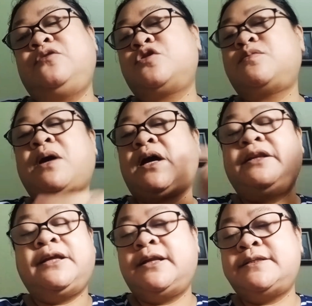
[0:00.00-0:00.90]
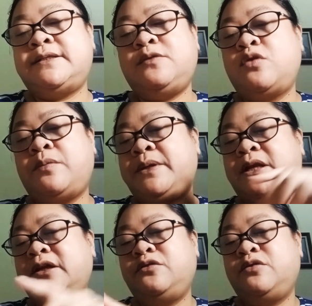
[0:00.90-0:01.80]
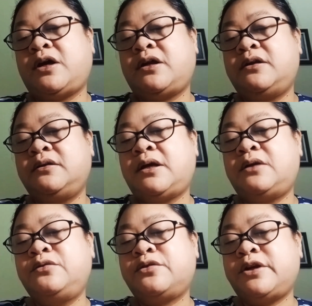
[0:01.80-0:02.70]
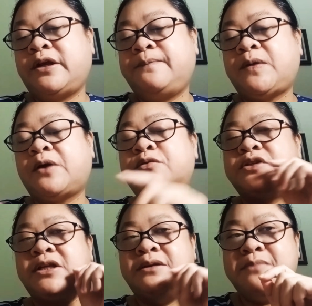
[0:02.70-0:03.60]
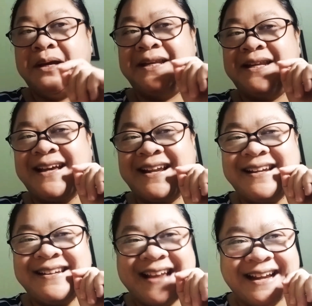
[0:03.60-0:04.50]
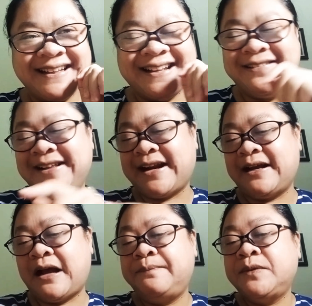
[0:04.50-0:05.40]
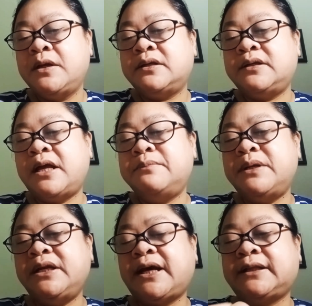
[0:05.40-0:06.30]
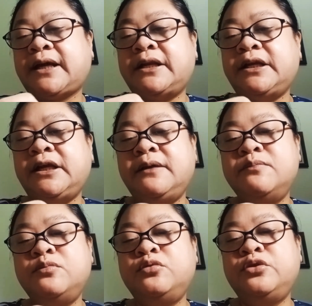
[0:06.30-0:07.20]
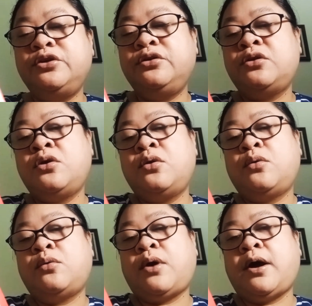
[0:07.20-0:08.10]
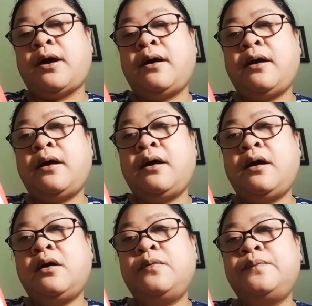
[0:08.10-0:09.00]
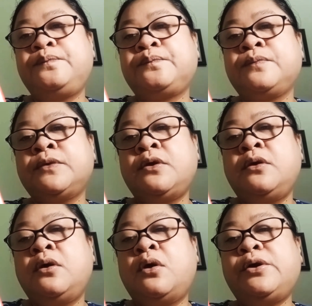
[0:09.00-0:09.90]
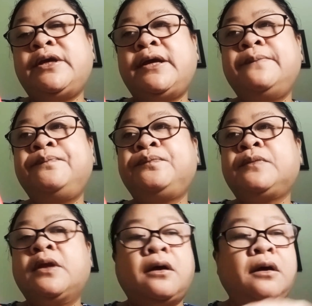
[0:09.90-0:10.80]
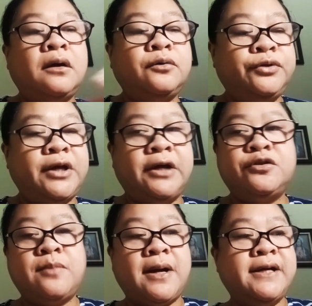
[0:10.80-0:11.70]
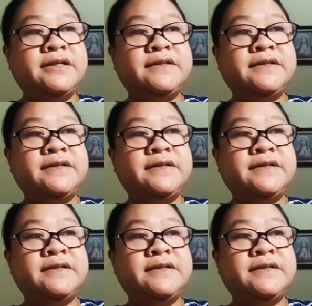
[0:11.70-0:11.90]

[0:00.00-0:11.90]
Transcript: terus makannya nasi dua piring juga nggak nurun ya harus diimbangi dengan diet dan olahraga dan meningkatkan imun wow oke okay. aku udah cobain